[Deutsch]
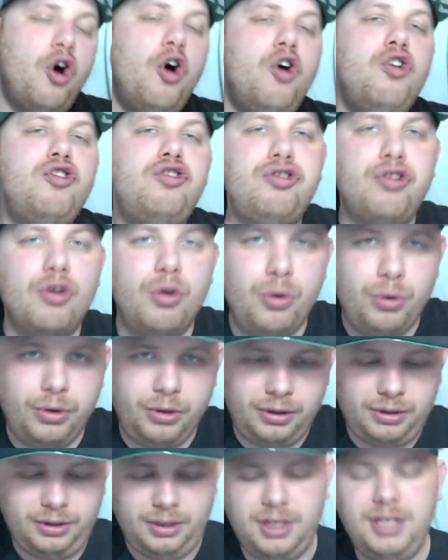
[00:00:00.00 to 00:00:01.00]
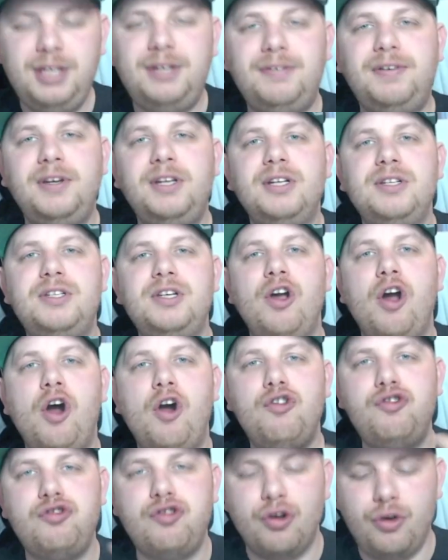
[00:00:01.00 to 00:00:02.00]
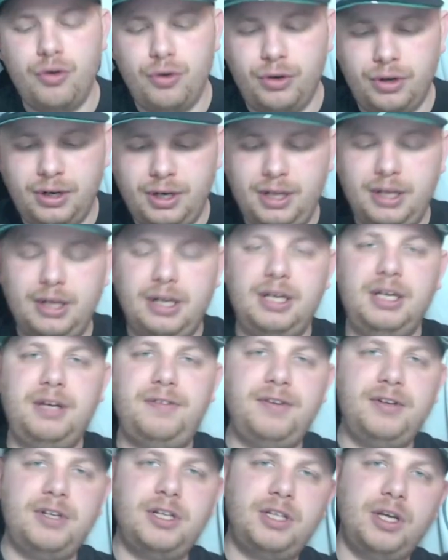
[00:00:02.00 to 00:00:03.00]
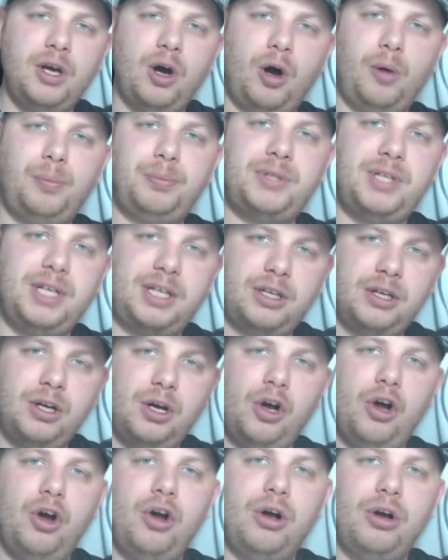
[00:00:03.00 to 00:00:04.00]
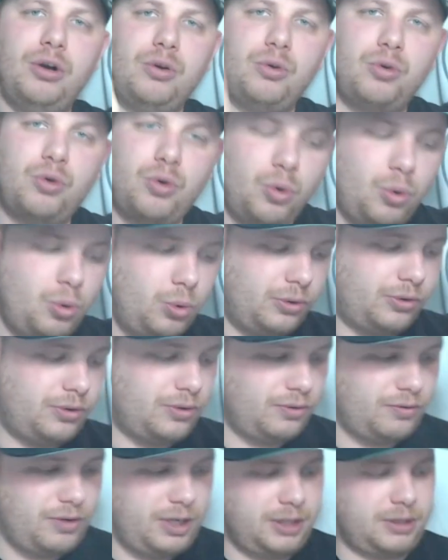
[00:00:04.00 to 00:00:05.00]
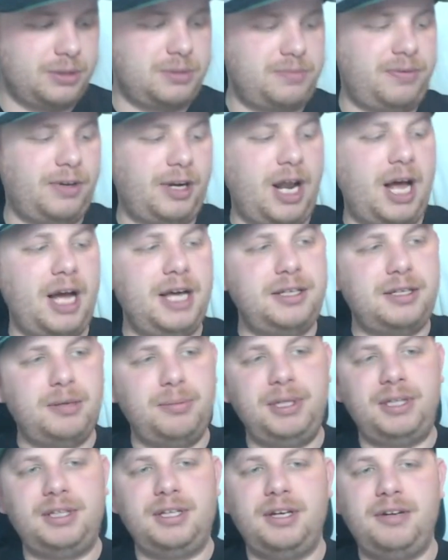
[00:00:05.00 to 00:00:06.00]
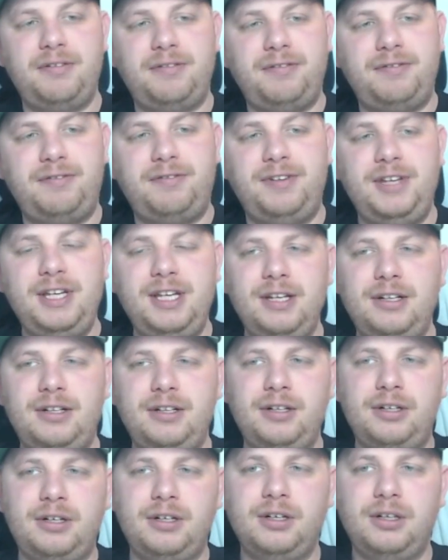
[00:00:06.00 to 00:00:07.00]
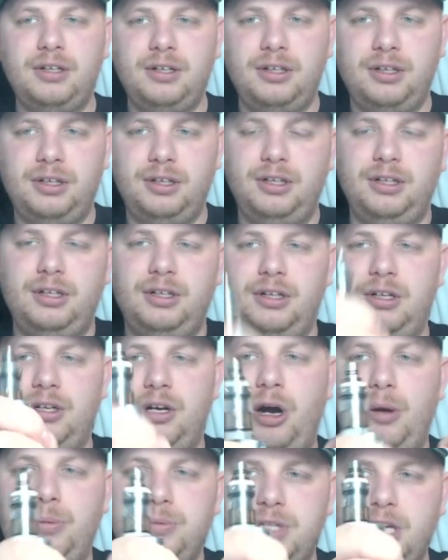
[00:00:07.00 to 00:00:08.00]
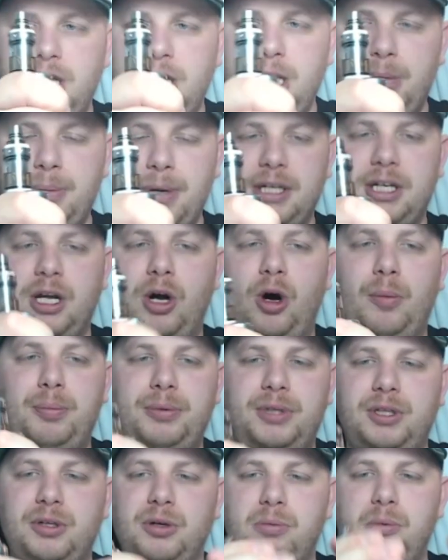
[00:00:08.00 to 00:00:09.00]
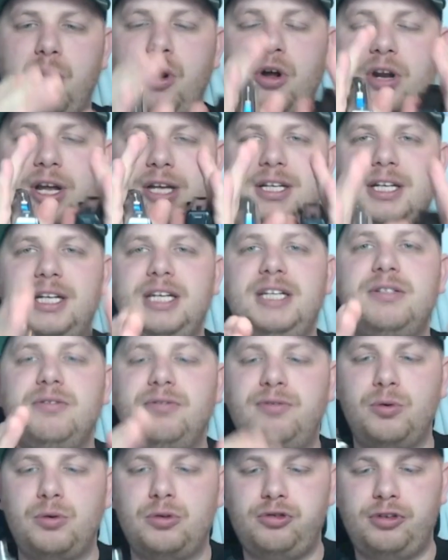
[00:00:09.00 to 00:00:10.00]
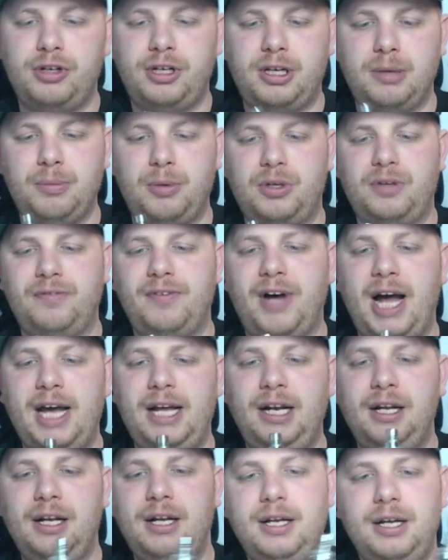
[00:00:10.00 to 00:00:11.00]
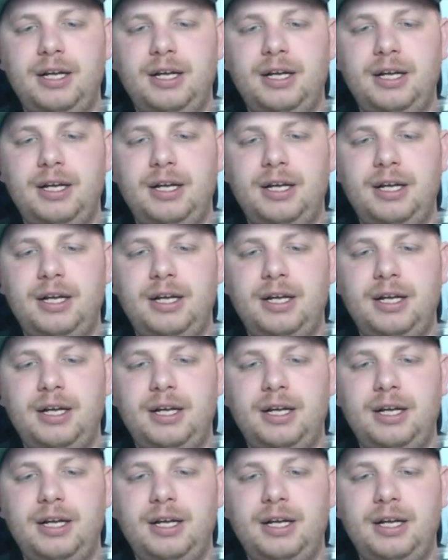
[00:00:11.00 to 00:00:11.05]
schön. Ich finde sie schön. Ich finde die Haptik gut. Wenn ich das vergleiche mit der Vierer, haben sie hier bei der Haptik nochmal einen riesen Fortschritt gemacht, weil